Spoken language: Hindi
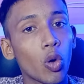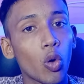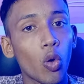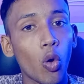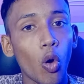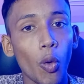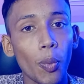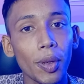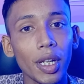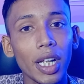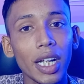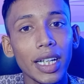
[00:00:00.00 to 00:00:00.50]

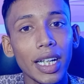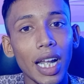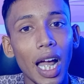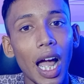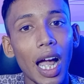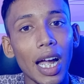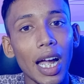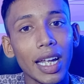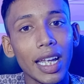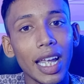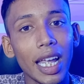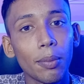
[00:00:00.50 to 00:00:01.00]
कॉपीराइट
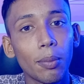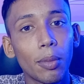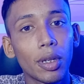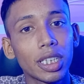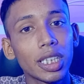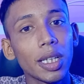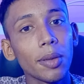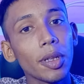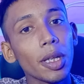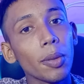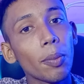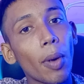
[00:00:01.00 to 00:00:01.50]
आ गया है
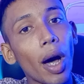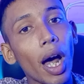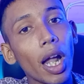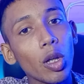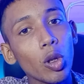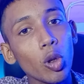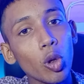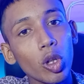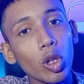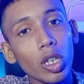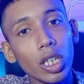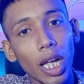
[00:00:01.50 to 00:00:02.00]
मतलब कि
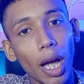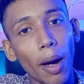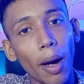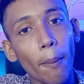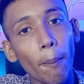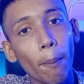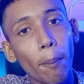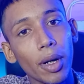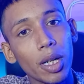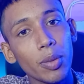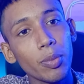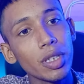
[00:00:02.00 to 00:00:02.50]
मान लो कि
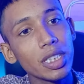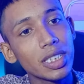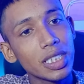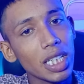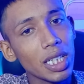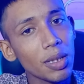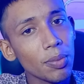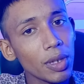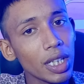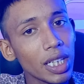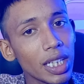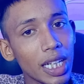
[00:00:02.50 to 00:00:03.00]
हम
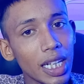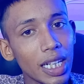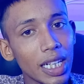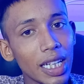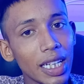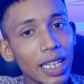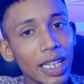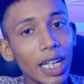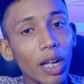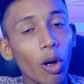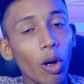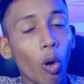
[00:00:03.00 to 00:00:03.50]
परमिशन भी ले
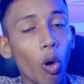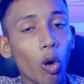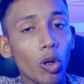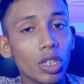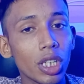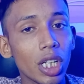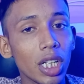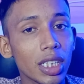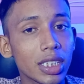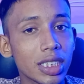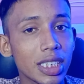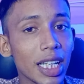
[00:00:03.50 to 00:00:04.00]
लेंगे
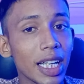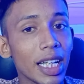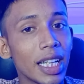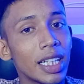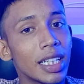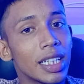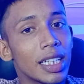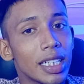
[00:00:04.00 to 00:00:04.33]
ऑनर से